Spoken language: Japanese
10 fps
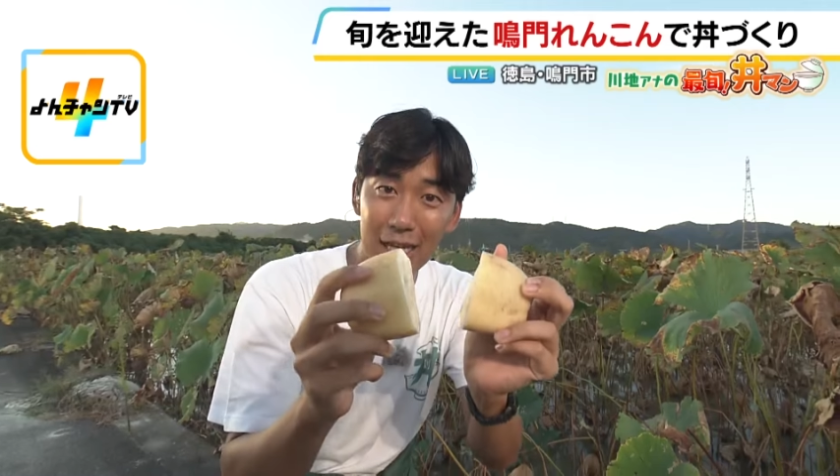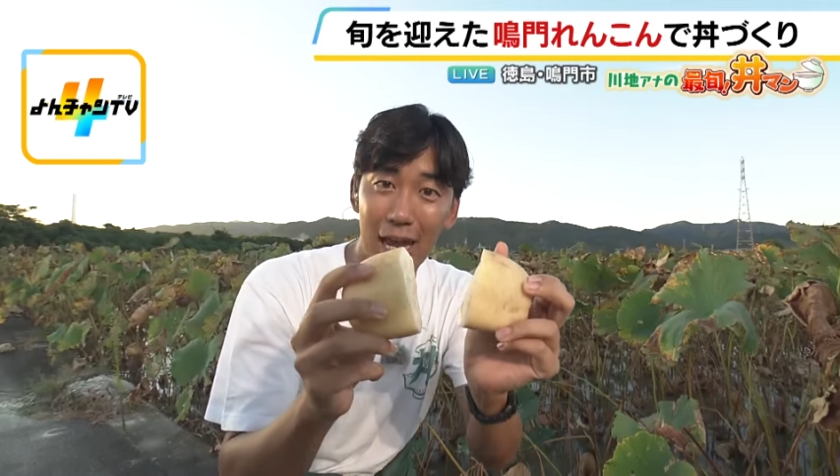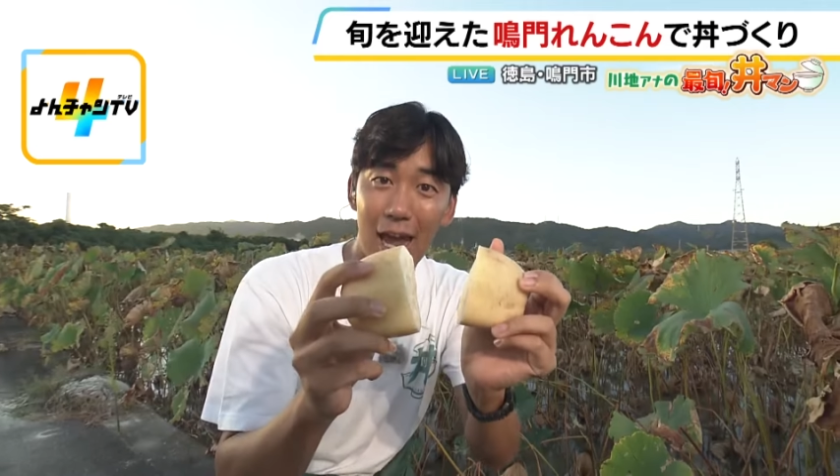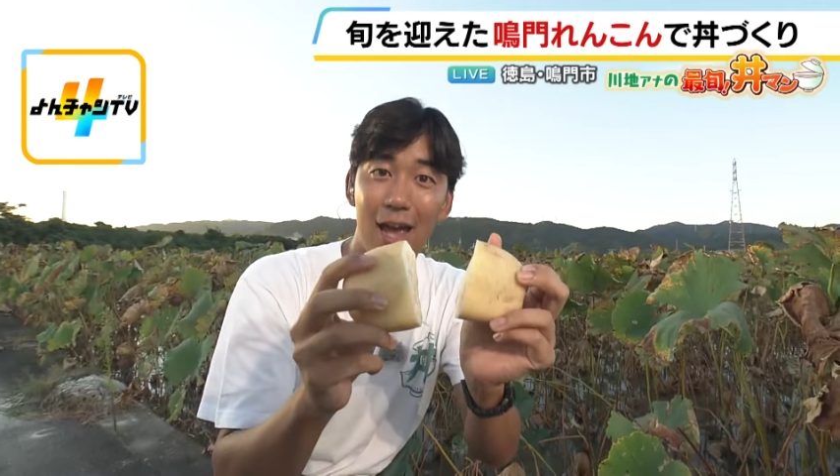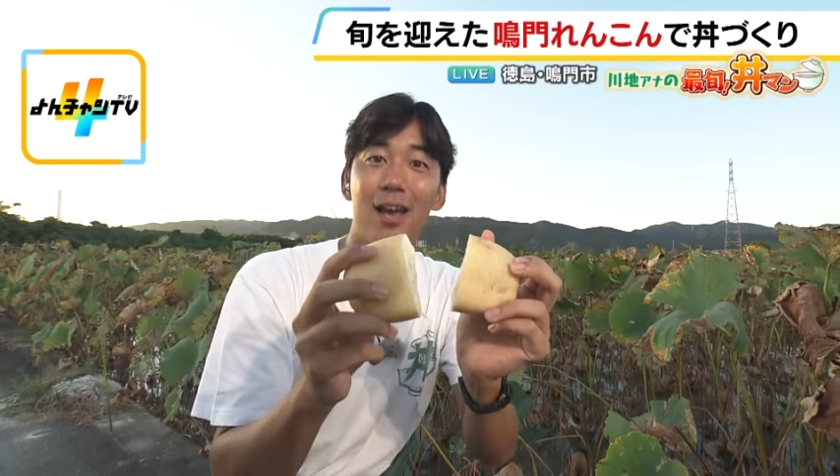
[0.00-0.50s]
り気、
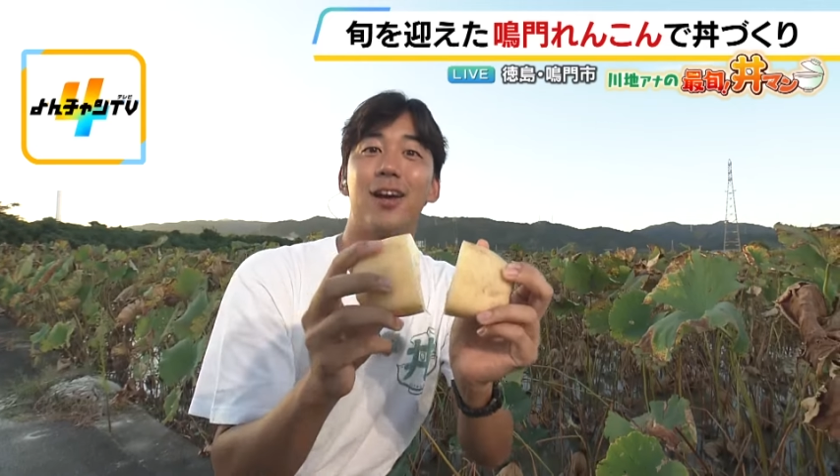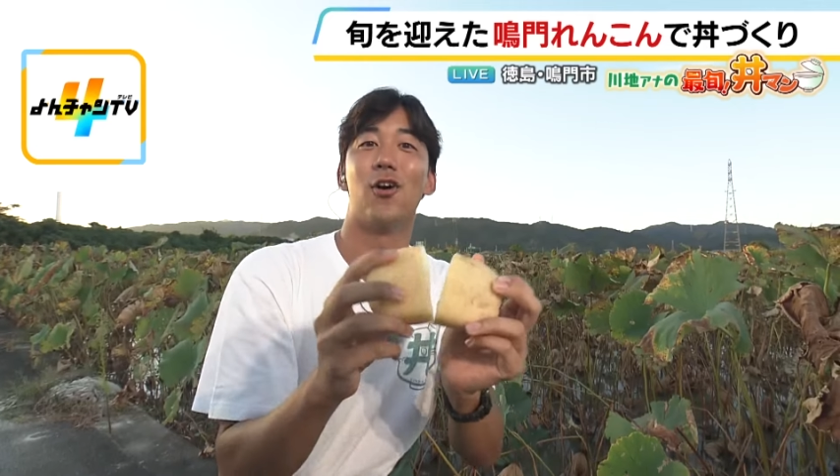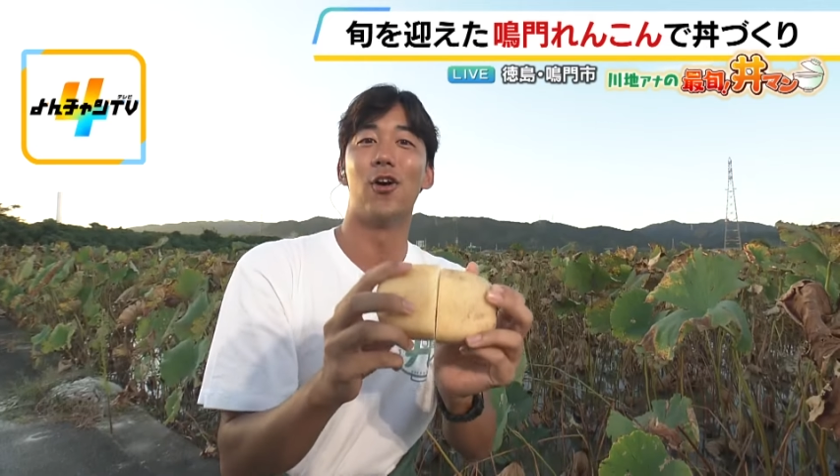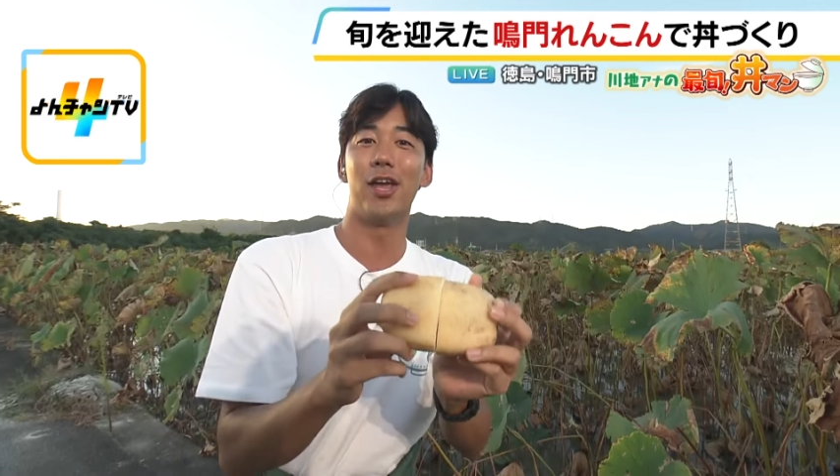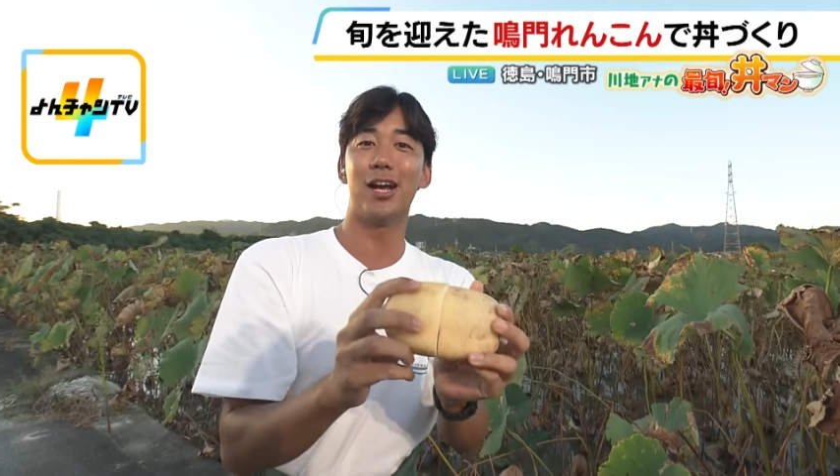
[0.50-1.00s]

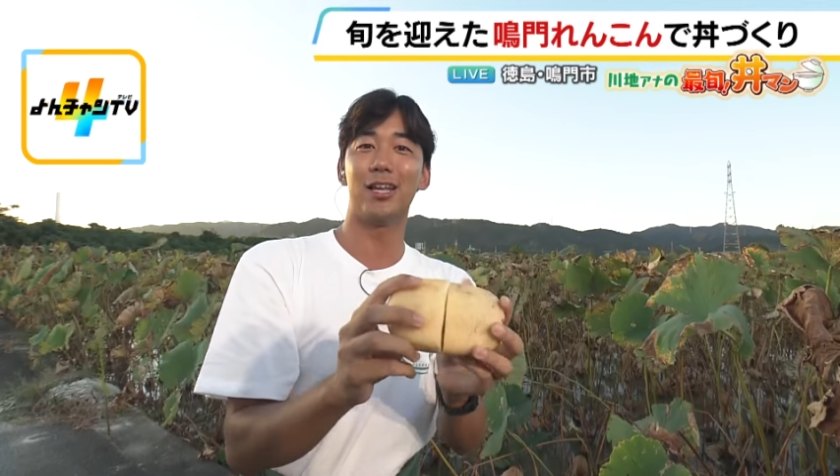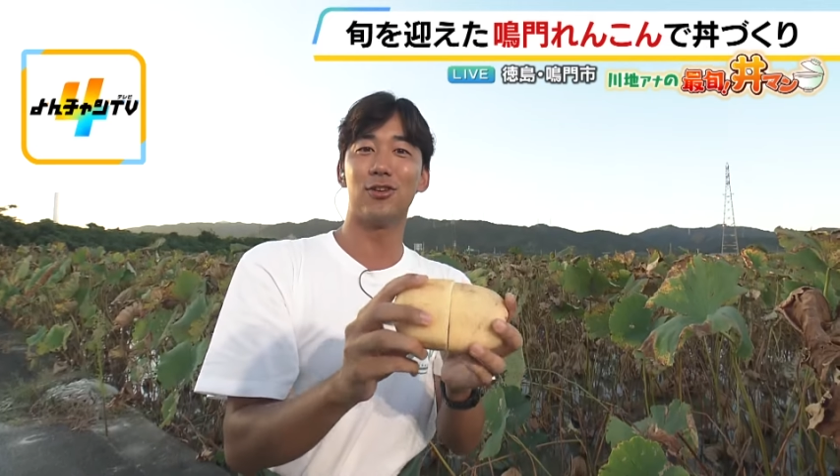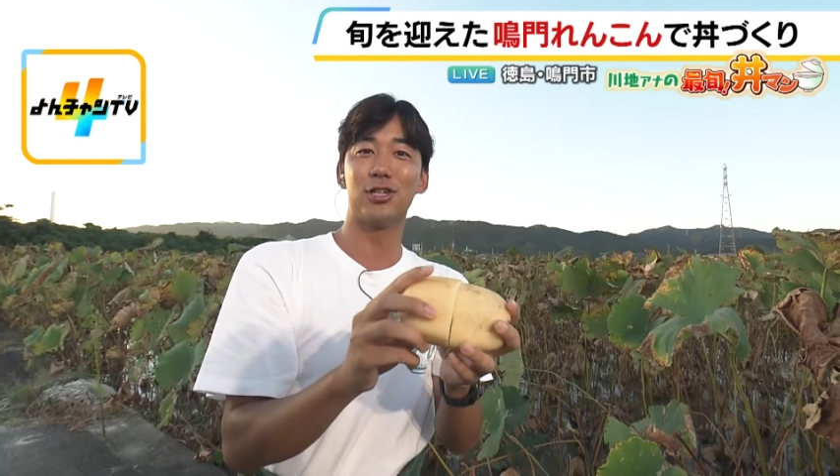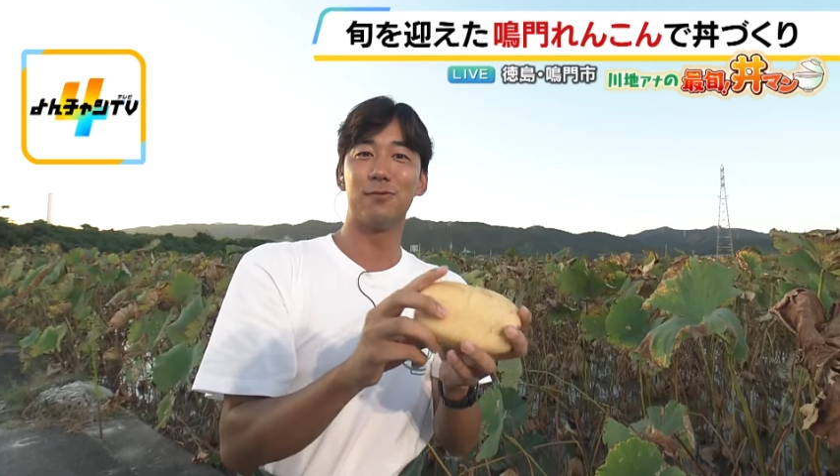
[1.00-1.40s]
これが徳